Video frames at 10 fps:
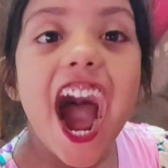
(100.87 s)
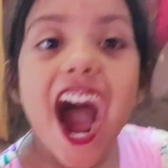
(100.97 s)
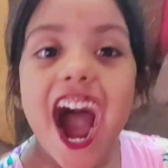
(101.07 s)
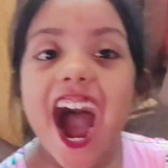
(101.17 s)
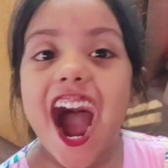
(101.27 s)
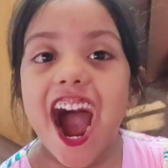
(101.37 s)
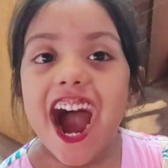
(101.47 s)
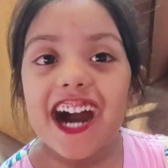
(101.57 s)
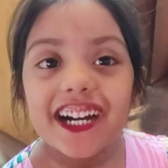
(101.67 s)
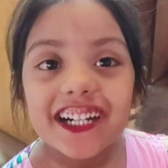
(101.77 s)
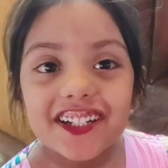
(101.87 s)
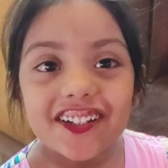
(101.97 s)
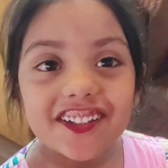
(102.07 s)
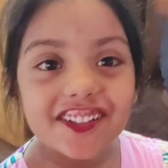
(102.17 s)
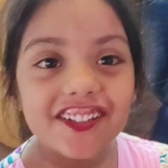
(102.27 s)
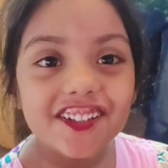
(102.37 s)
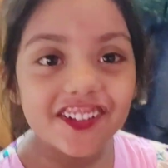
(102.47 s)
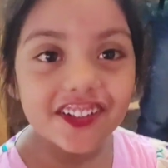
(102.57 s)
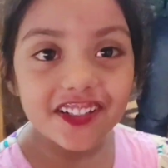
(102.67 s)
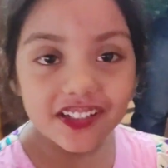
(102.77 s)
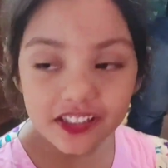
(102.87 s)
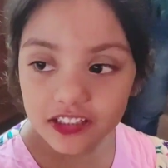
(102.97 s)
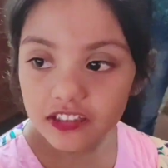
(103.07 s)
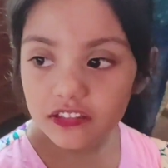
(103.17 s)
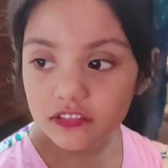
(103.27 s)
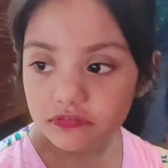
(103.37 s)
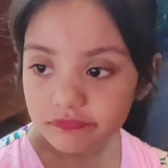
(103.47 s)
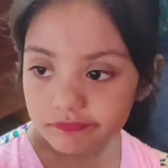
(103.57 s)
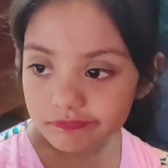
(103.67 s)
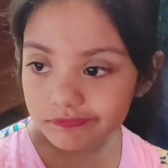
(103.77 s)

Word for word: এখন রাতের খাবার ফ্রাইড রাইস খাবা নাকি